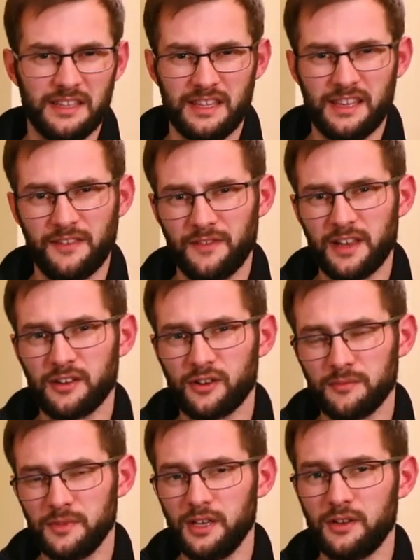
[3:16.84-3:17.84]

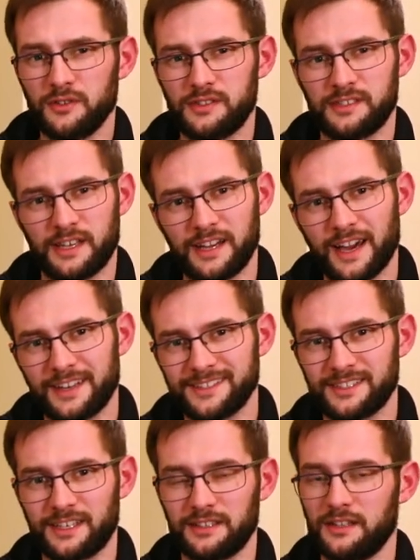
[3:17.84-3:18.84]
niewielką ilość, za
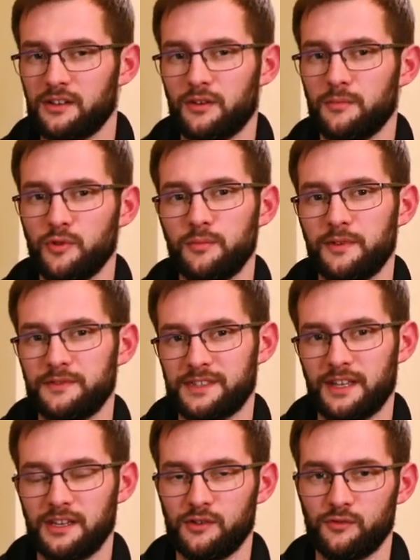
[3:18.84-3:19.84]
garstkę tylko byłby w
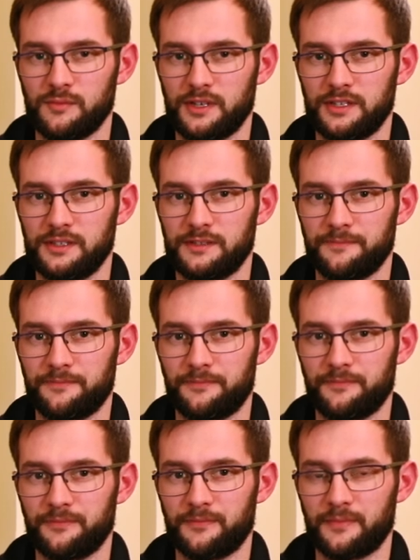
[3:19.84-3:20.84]
stanie umrzeć.
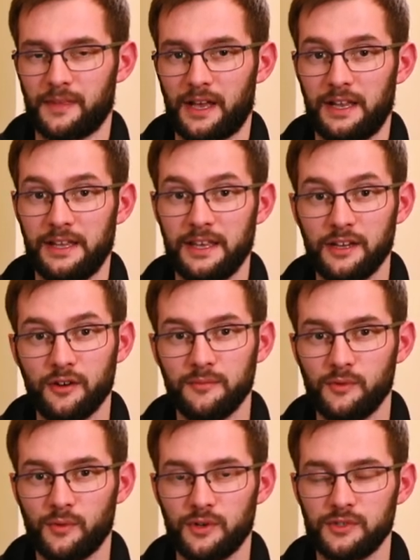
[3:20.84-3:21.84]
Ale Jego
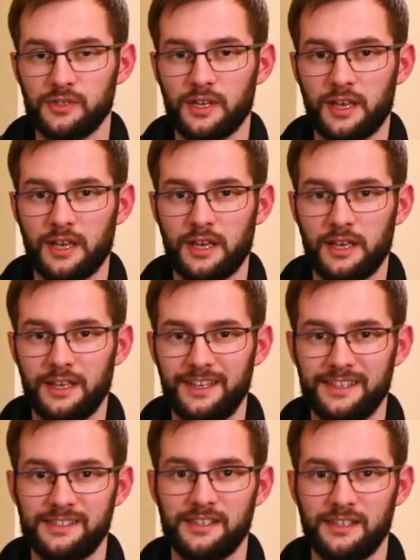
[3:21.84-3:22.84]
miłość
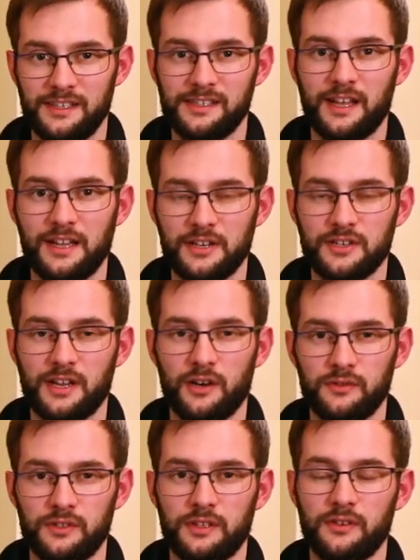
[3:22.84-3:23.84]
jest niezależna
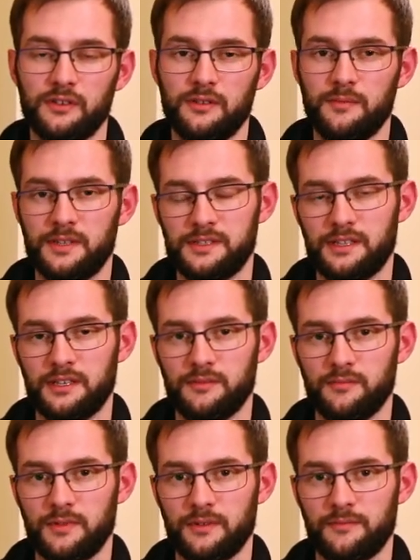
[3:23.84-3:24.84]
od tego, kim
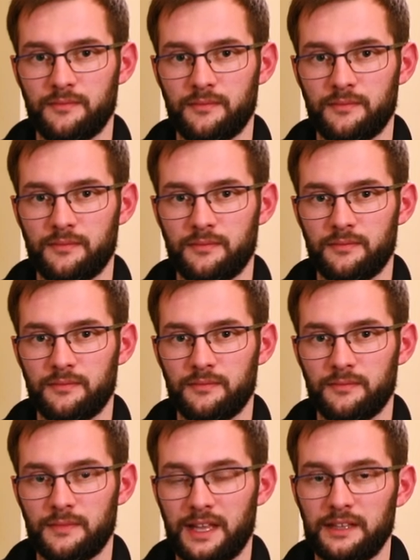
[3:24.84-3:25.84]
jesteśmy.
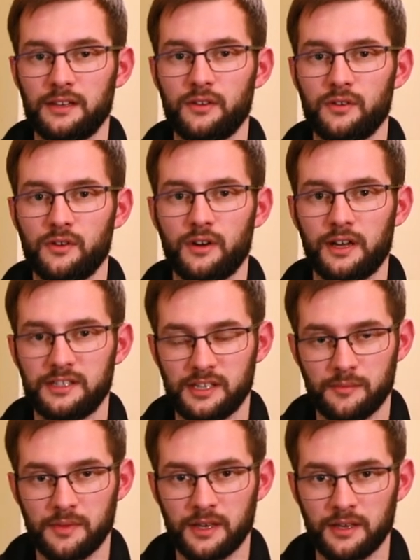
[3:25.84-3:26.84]
Dlatego kocha
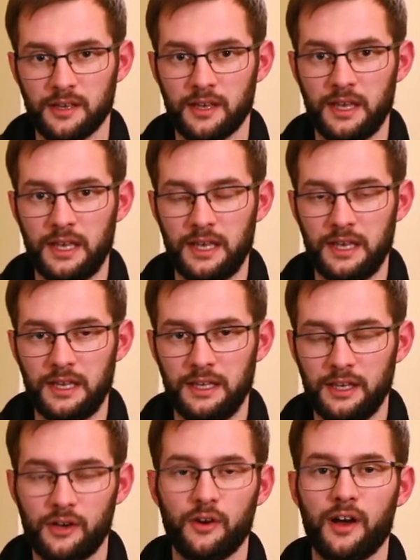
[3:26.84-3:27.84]
Ciebie
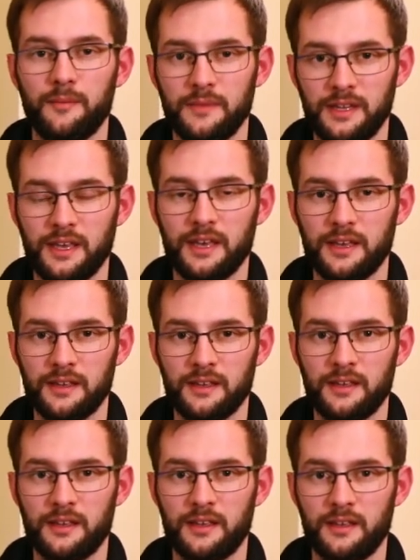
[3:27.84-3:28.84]
i kocha mnie
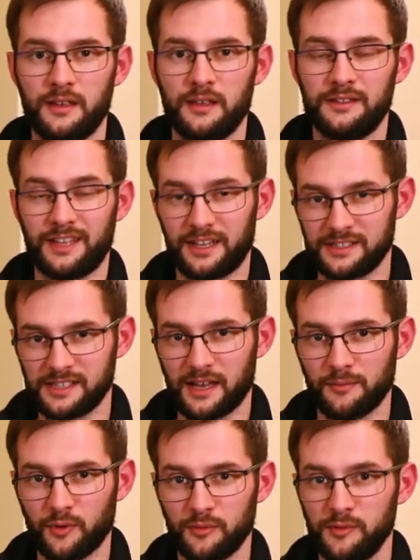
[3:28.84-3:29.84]
tak
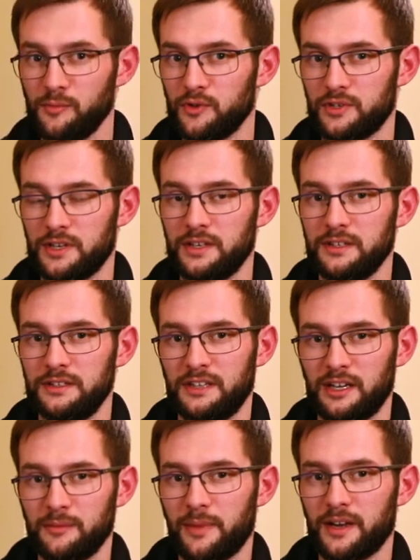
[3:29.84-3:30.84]
samo, mimo że
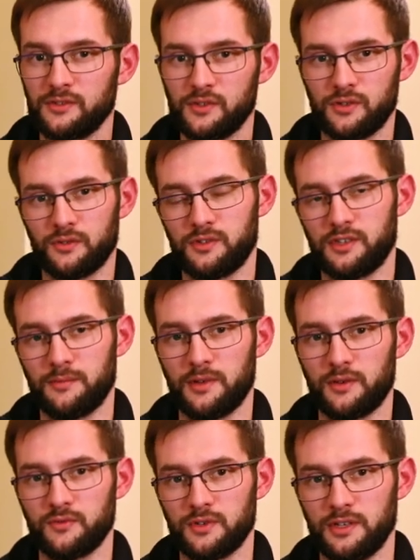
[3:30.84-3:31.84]
tak bardzo się od
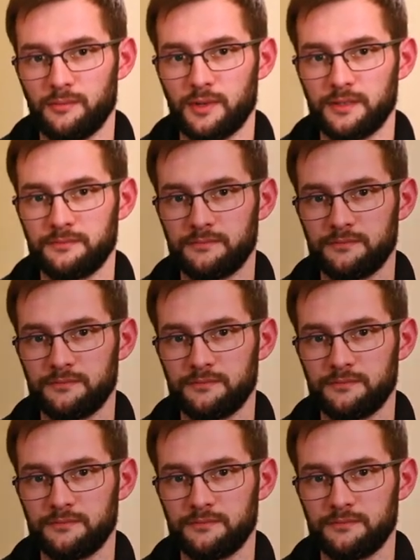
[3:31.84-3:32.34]
siebie różnimy.